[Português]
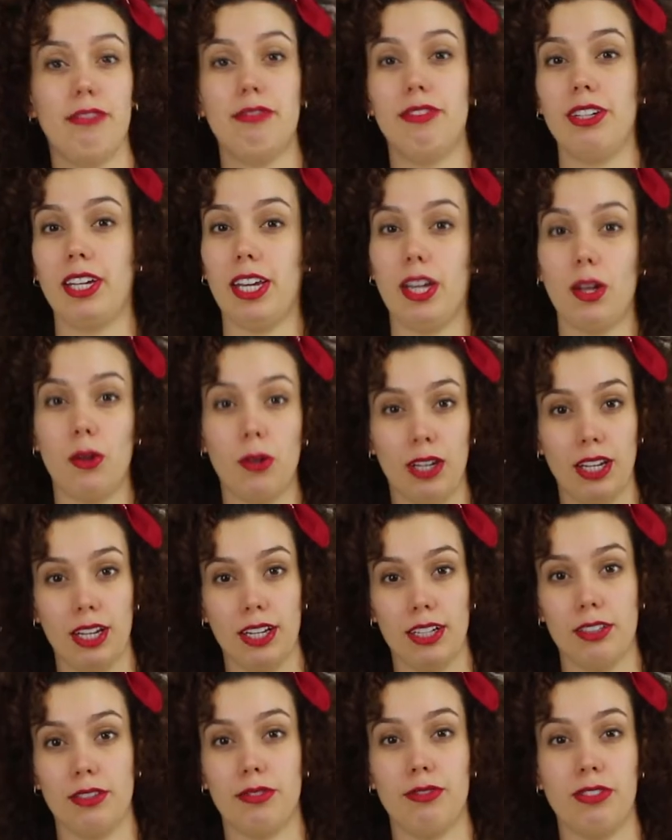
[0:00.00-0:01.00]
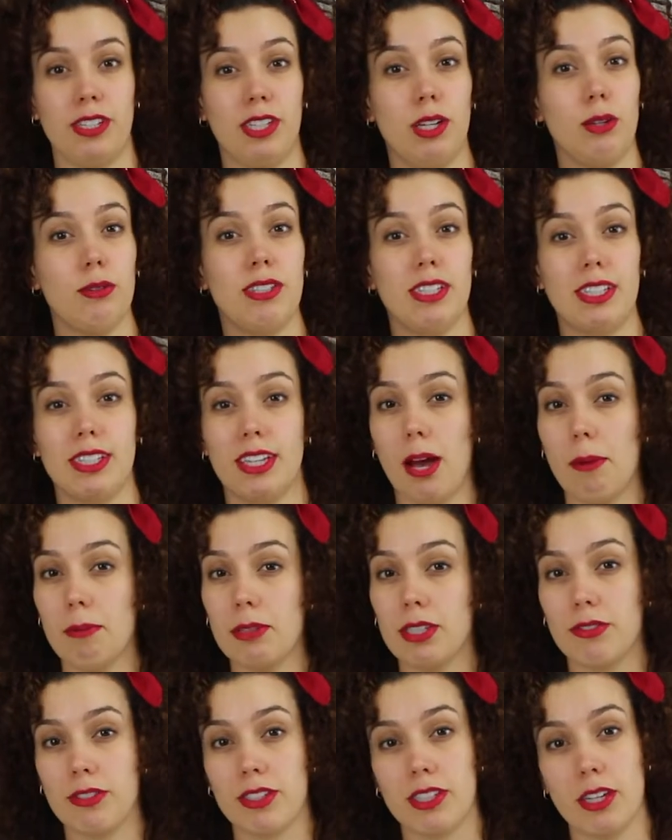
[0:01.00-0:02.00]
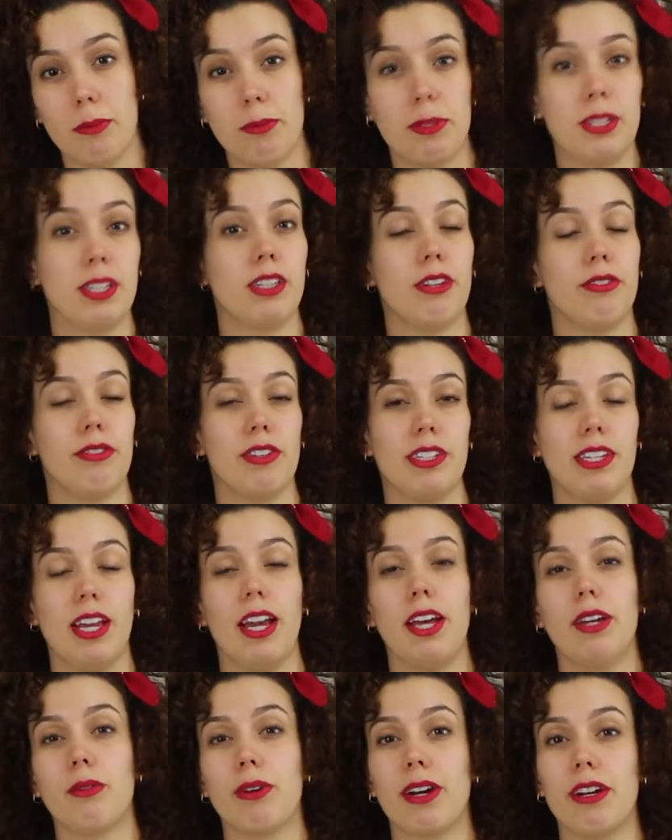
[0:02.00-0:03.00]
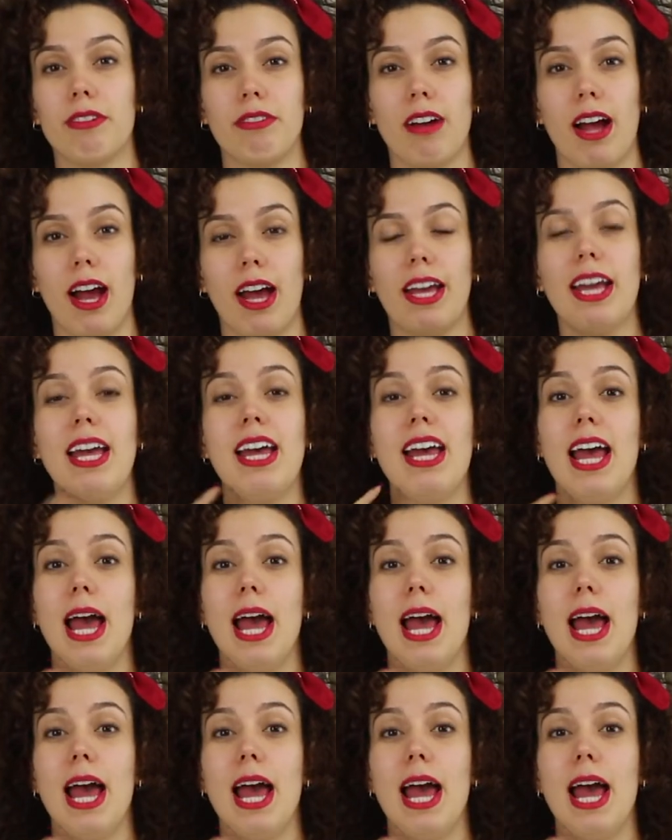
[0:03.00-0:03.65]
fica enrolando, fazer os exames que você precisa fazer e nunca vai